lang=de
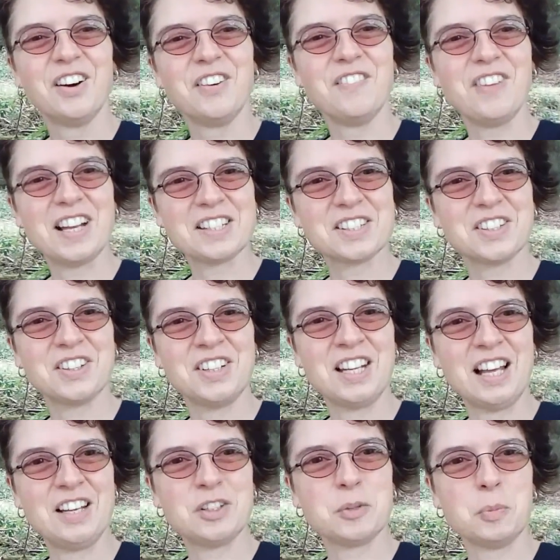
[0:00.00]
und was könnte
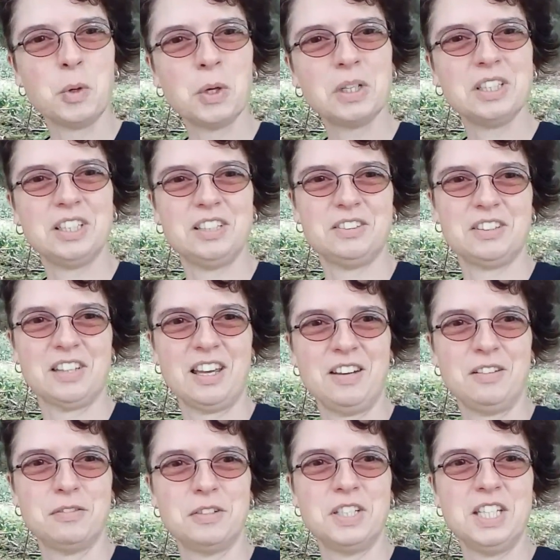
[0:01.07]
alles möglich
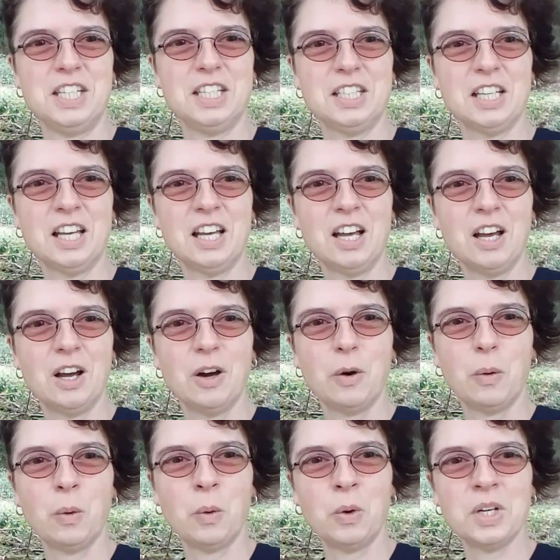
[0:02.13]
sein für dich,
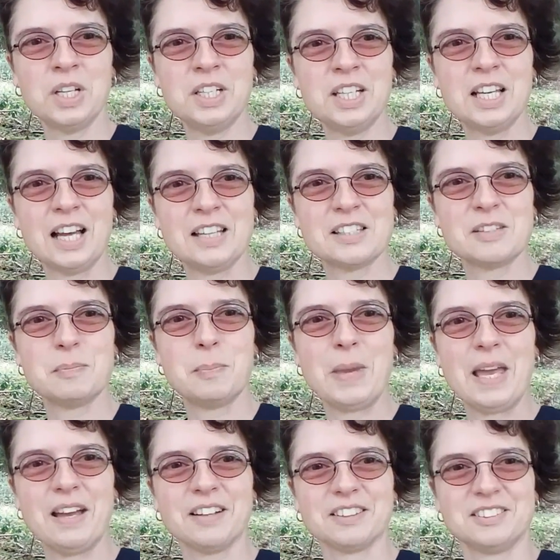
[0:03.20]
ohne die ganzen
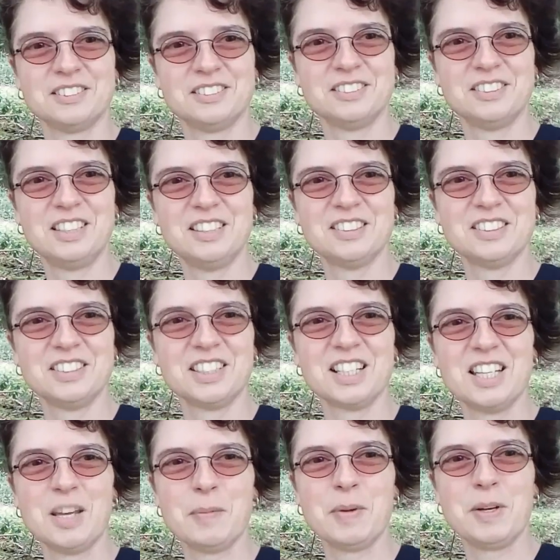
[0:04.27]
Bären, die du
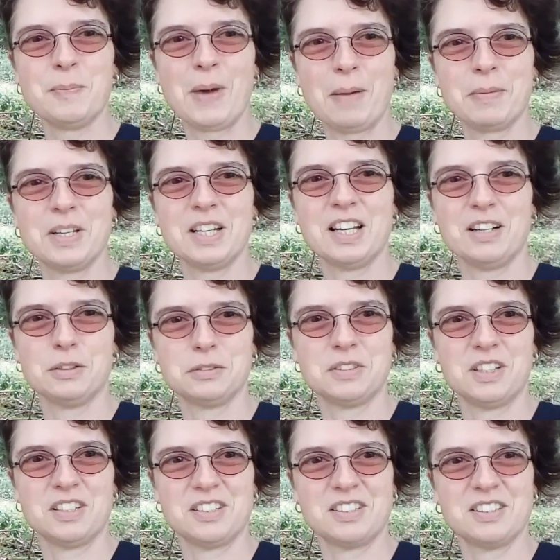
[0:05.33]
irgendjemandem
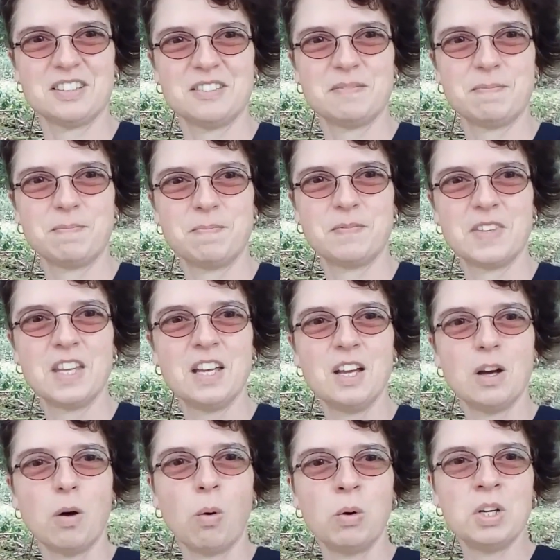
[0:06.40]
abgekauft hast?
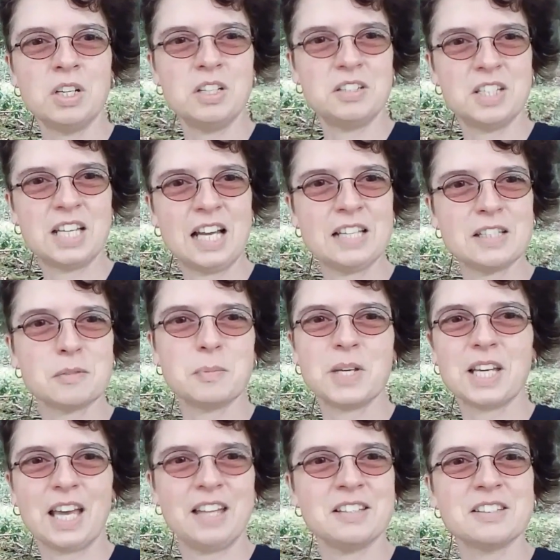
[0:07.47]
Ohne diese ganzen
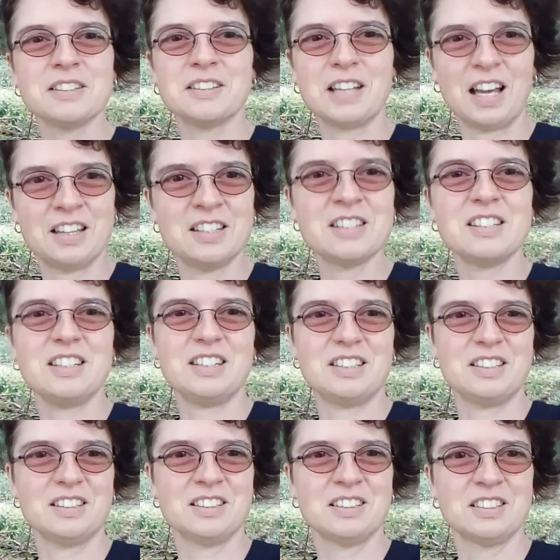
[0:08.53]
begrenzenden
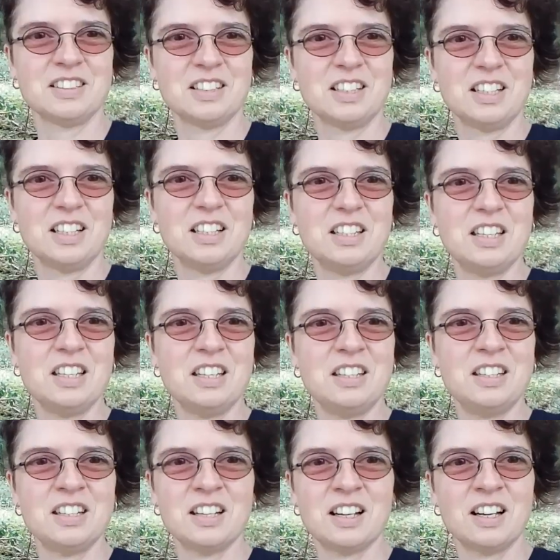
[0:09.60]
Ansichten, die
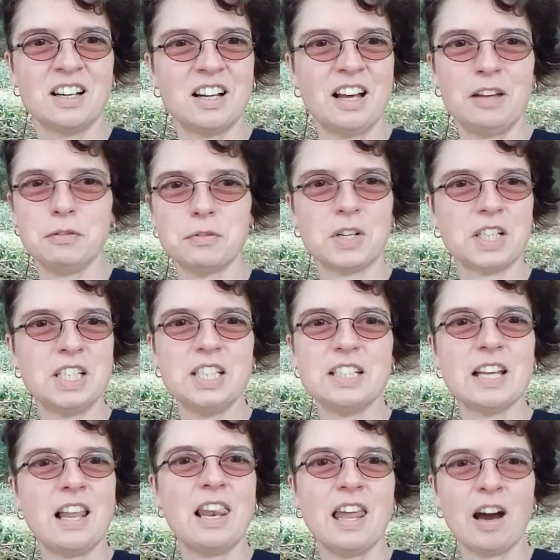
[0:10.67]
dir einfach
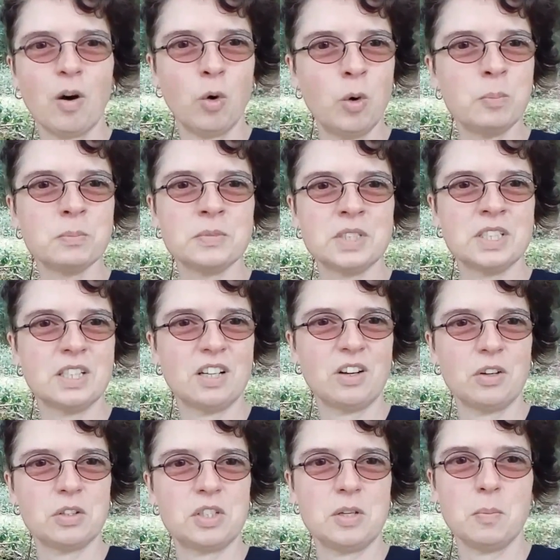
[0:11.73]
nicht erlauben,
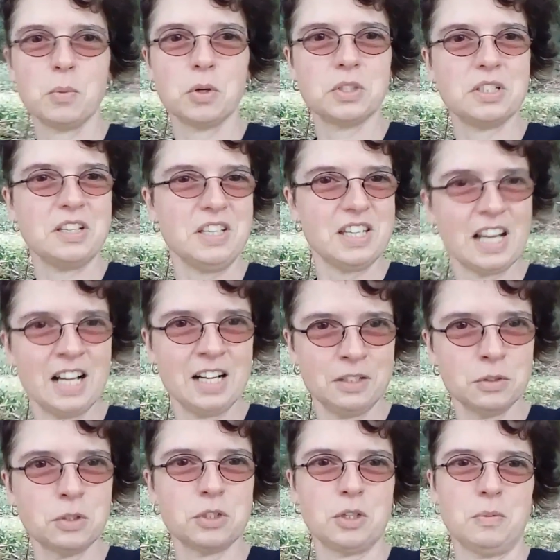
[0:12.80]
aus dem Potenzial
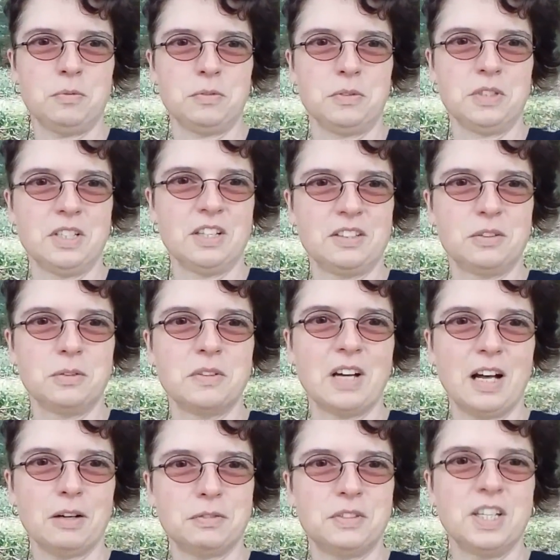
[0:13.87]
zu schöpfen, das du
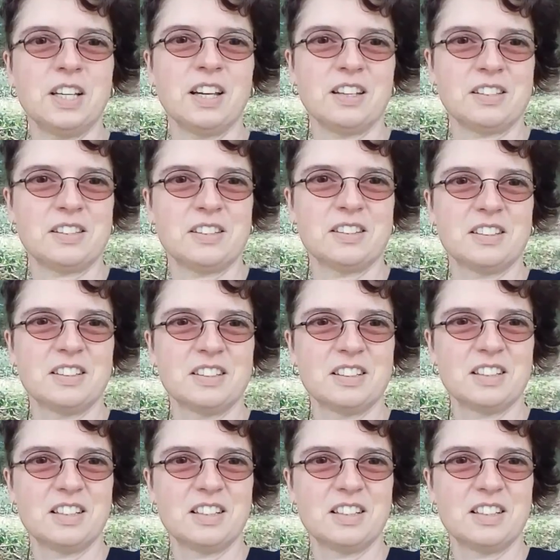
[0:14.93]
wahrhaftig hast.